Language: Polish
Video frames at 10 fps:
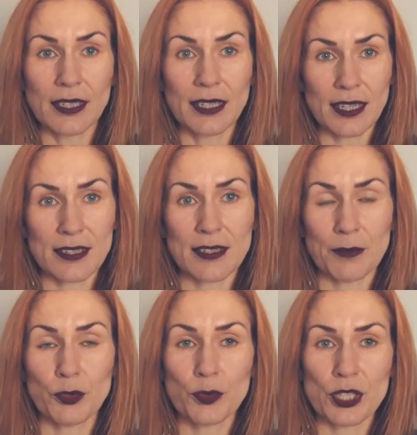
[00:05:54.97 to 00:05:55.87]

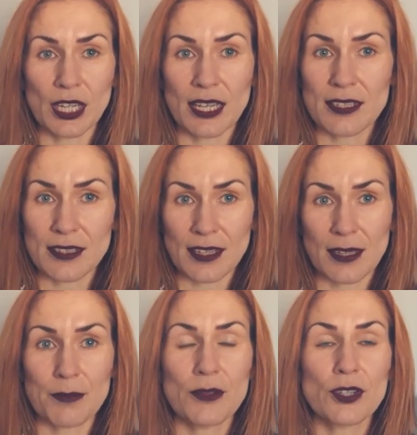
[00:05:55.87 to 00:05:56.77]
jestem tu, gdzie
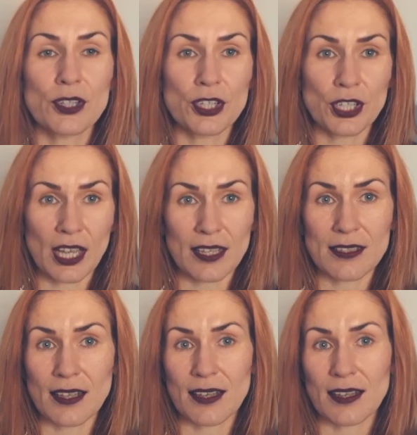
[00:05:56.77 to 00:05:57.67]
jestem,
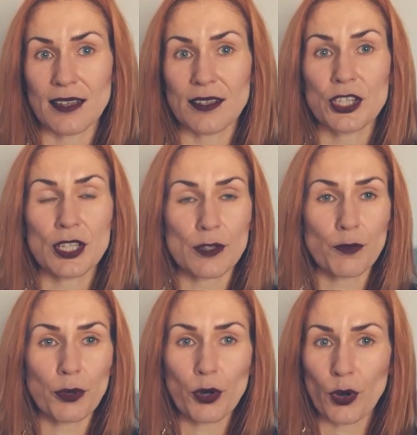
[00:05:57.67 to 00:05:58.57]
siedzę, siedzę
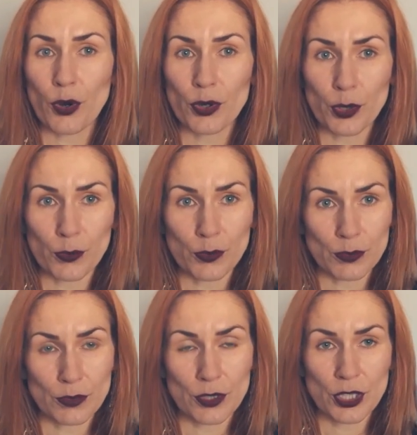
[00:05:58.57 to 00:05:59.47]
w
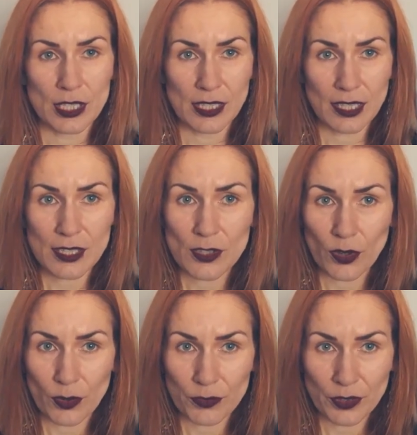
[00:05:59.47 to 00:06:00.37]
pokoju, siedzę na
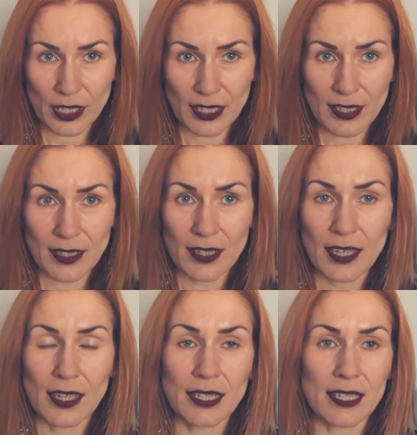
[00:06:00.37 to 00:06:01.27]
sofie,
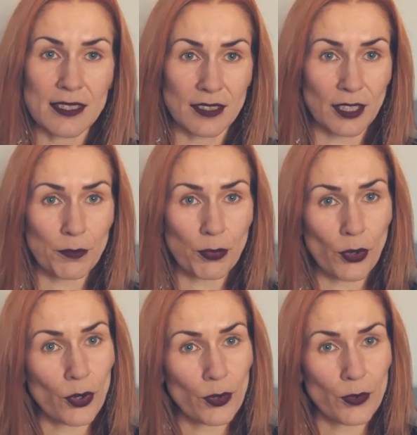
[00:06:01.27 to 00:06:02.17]
jest ten
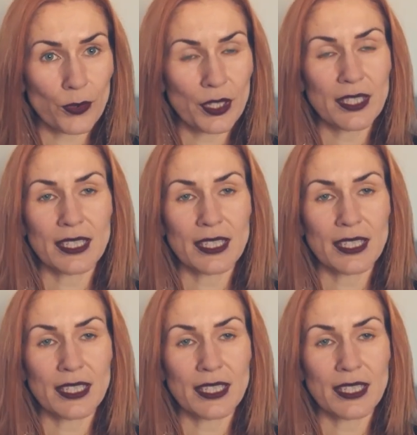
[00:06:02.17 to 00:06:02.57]
pokój,